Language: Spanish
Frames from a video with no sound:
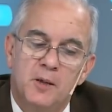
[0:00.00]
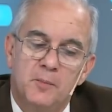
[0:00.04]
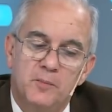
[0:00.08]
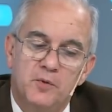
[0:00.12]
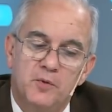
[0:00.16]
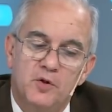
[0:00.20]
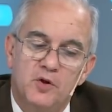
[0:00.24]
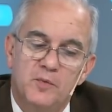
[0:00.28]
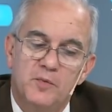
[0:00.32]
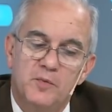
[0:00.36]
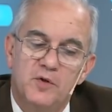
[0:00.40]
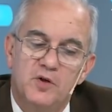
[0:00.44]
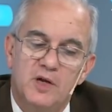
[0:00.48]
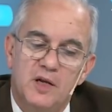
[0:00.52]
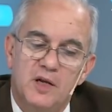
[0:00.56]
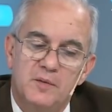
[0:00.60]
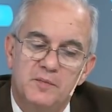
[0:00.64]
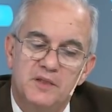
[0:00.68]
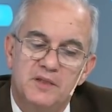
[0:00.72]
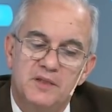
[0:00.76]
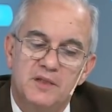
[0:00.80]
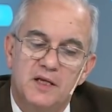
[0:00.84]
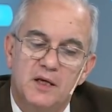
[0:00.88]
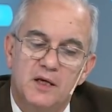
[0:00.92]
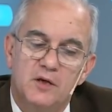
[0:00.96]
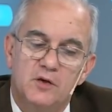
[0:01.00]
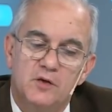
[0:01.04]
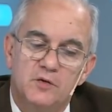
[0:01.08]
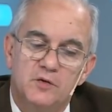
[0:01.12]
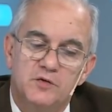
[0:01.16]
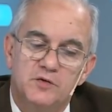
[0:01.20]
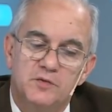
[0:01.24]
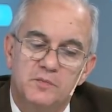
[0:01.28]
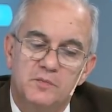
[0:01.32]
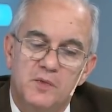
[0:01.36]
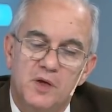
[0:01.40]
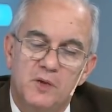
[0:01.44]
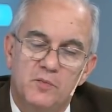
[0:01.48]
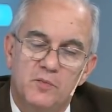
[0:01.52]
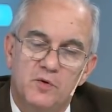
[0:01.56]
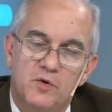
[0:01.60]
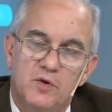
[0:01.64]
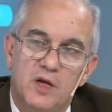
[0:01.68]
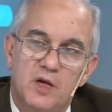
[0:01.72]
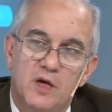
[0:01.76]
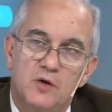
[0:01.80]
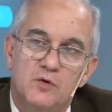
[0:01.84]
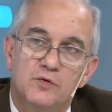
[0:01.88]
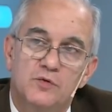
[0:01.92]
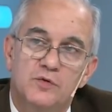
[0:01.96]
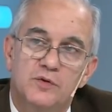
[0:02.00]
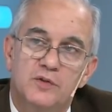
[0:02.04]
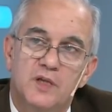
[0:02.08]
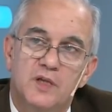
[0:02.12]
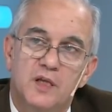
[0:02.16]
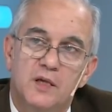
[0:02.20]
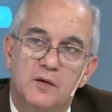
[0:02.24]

por lo menos la mitad de los miembros de la Junta